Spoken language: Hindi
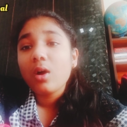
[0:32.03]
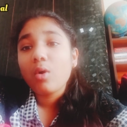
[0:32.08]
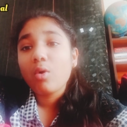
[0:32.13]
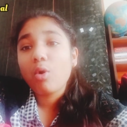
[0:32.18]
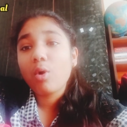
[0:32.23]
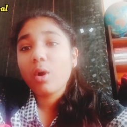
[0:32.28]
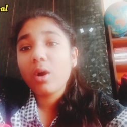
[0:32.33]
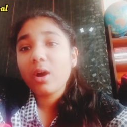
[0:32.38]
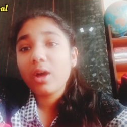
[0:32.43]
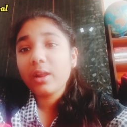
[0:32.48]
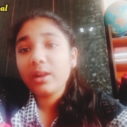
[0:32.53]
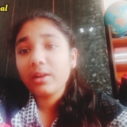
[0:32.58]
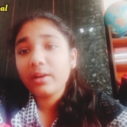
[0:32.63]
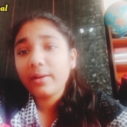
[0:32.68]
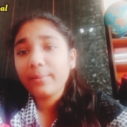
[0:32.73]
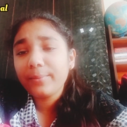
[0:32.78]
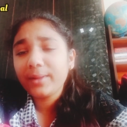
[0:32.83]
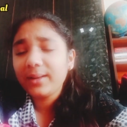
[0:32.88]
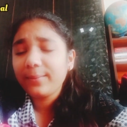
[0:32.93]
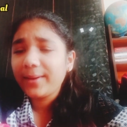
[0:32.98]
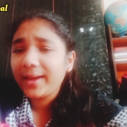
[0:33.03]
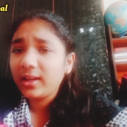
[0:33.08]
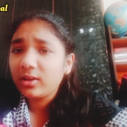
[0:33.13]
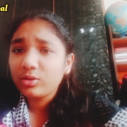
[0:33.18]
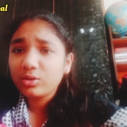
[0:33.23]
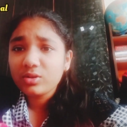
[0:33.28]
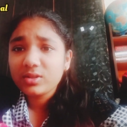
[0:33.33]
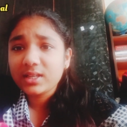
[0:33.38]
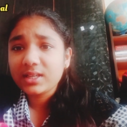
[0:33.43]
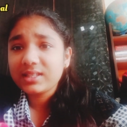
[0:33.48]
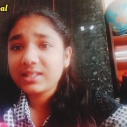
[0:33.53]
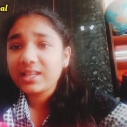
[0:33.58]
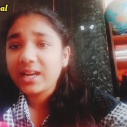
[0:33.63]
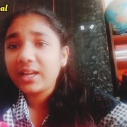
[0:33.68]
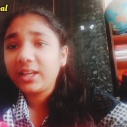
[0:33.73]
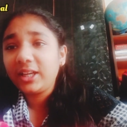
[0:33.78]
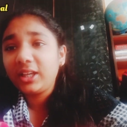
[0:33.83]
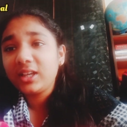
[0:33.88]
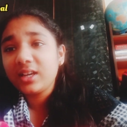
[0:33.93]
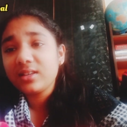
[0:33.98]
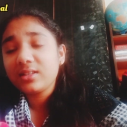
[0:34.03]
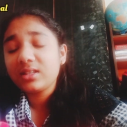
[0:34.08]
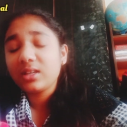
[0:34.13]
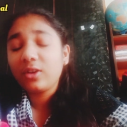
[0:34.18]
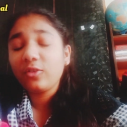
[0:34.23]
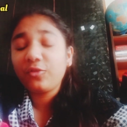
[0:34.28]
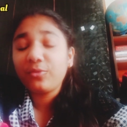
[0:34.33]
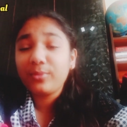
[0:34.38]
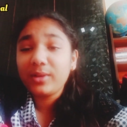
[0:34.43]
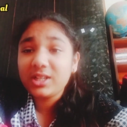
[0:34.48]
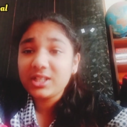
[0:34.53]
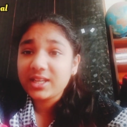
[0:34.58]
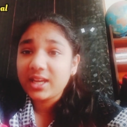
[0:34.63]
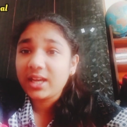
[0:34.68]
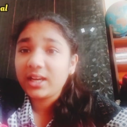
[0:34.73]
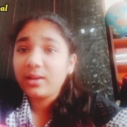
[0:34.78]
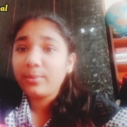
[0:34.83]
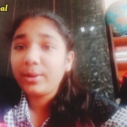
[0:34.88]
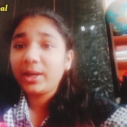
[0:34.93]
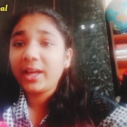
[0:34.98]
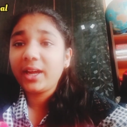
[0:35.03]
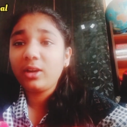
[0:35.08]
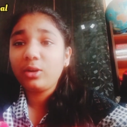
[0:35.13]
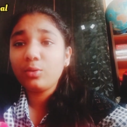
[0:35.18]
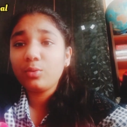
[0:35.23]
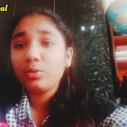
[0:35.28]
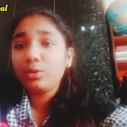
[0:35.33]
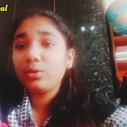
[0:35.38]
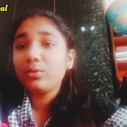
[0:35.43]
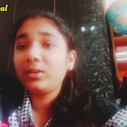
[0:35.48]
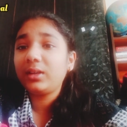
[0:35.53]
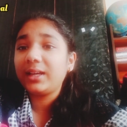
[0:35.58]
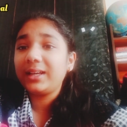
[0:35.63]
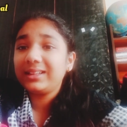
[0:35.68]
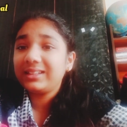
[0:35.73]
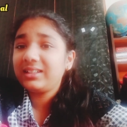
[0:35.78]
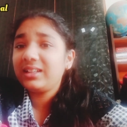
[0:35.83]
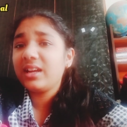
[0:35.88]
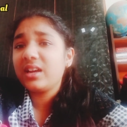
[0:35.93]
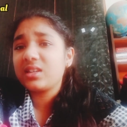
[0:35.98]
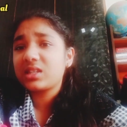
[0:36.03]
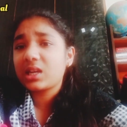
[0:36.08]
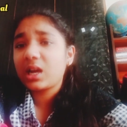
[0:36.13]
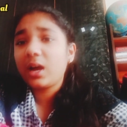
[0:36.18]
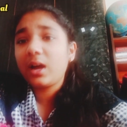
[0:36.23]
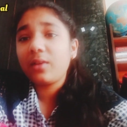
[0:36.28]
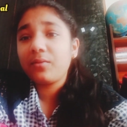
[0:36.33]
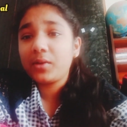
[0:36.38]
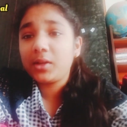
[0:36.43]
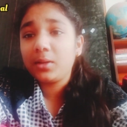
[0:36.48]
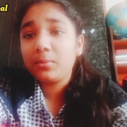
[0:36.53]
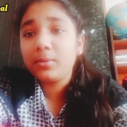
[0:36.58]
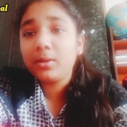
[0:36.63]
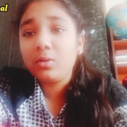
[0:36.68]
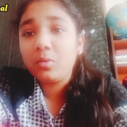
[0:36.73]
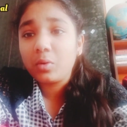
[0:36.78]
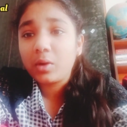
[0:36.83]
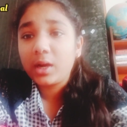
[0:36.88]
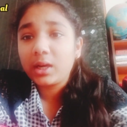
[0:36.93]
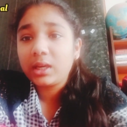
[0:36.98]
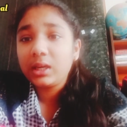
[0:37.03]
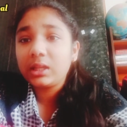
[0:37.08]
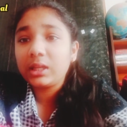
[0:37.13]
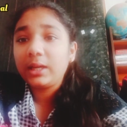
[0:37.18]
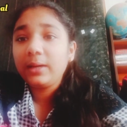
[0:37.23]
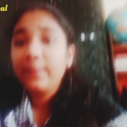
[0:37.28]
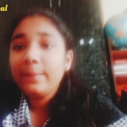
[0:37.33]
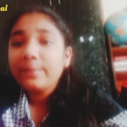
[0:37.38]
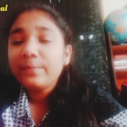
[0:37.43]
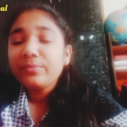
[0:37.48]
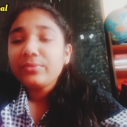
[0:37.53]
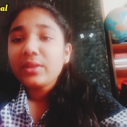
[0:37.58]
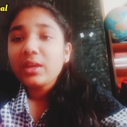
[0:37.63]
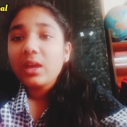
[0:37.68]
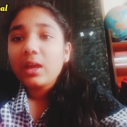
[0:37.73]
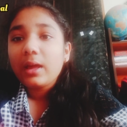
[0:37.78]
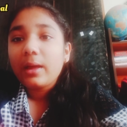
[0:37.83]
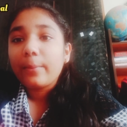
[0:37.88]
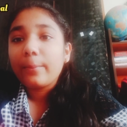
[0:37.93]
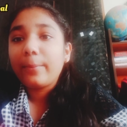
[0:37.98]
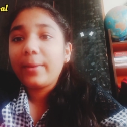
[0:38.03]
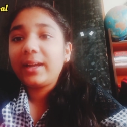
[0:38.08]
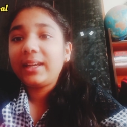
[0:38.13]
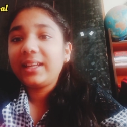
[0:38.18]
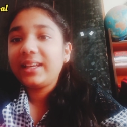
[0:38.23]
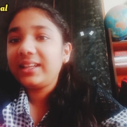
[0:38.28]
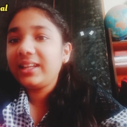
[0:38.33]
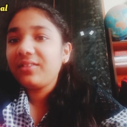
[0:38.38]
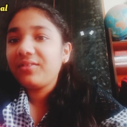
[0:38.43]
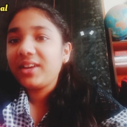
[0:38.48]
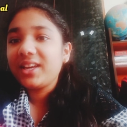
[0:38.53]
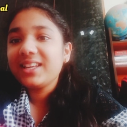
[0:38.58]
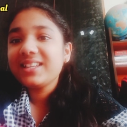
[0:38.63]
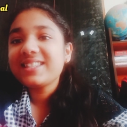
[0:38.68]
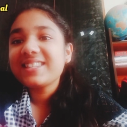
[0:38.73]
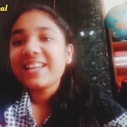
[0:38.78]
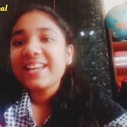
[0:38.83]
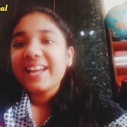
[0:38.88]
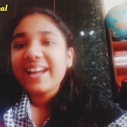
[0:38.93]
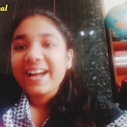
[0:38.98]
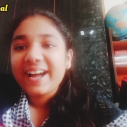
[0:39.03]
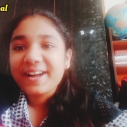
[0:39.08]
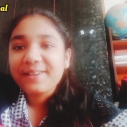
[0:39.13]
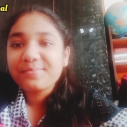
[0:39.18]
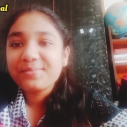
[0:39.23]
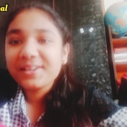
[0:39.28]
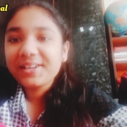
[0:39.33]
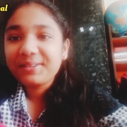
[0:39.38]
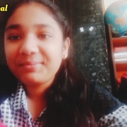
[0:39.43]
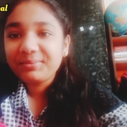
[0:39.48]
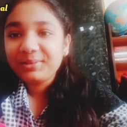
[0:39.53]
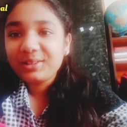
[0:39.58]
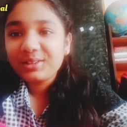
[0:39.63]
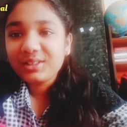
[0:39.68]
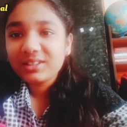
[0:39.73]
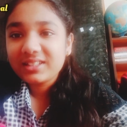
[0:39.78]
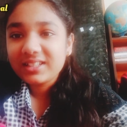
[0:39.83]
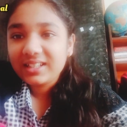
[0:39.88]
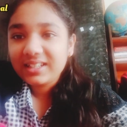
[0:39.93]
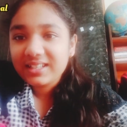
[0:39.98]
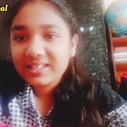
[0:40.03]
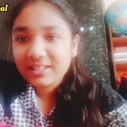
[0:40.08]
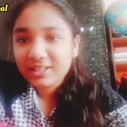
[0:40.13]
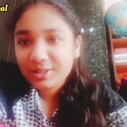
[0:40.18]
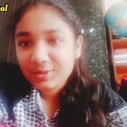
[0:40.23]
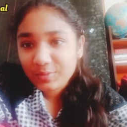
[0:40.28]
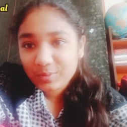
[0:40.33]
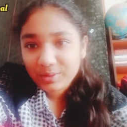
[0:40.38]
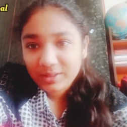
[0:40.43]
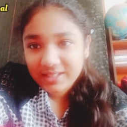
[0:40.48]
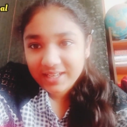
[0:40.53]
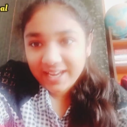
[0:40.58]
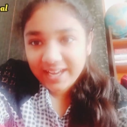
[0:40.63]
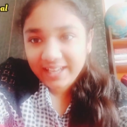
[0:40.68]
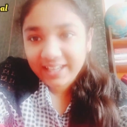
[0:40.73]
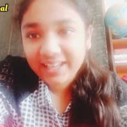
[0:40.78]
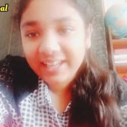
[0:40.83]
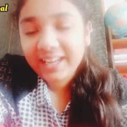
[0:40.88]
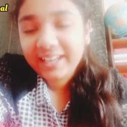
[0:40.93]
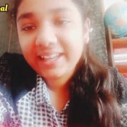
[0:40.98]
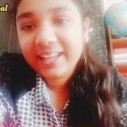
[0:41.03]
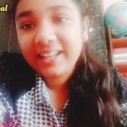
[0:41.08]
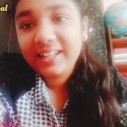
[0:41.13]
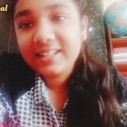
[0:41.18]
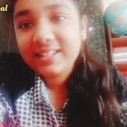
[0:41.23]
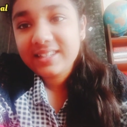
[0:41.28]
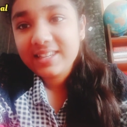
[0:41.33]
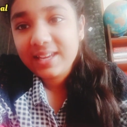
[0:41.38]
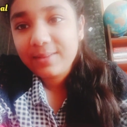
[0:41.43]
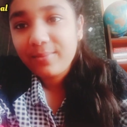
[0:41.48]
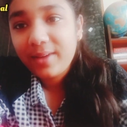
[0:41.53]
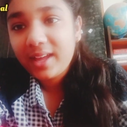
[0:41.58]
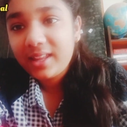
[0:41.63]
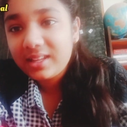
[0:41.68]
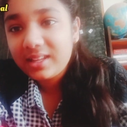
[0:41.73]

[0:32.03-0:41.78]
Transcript: और मेरे भाई को तो सिक्स स्टैंडर्ड का स्टाफ मिल जाएगा बट आई डोंट नो टेंथ क्लास का अवेलेबल होगा कि नहीं बट एनी अभी हम लोग जल्दी से स्कूल जाएंगे एंड आई विल सी माई